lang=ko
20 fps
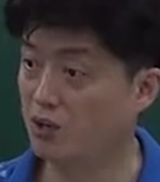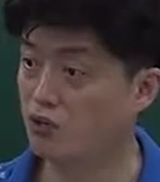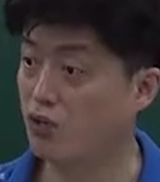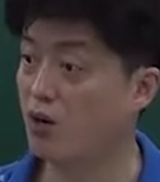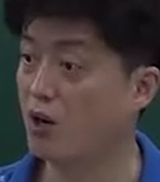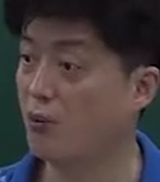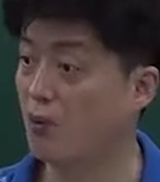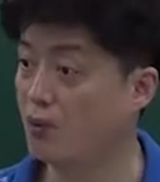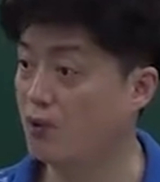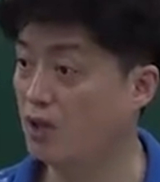
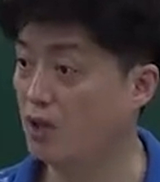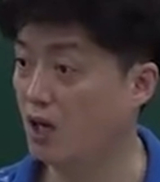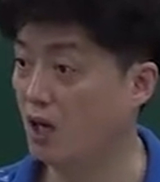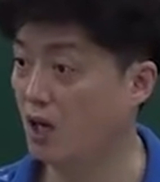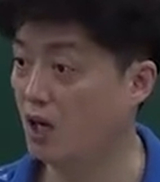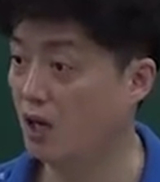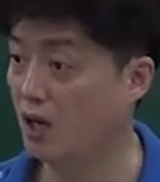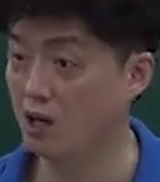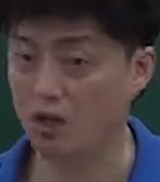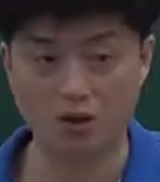주어가
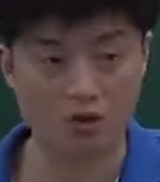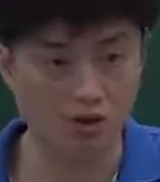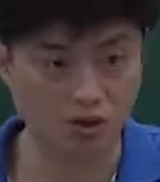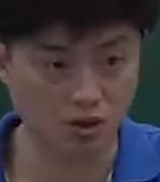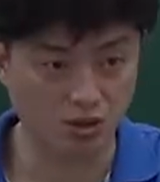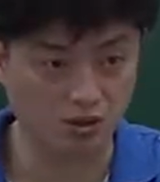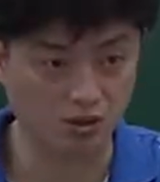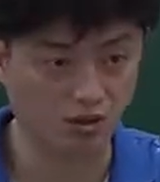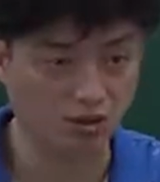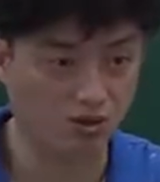보니까 어디
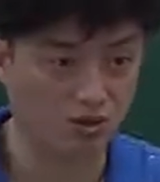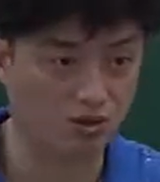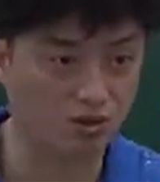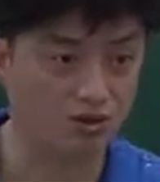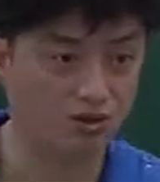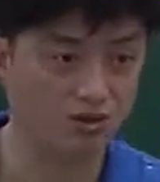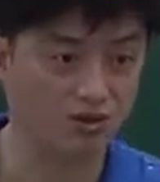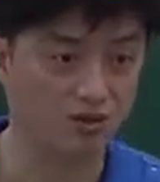갔어? 어.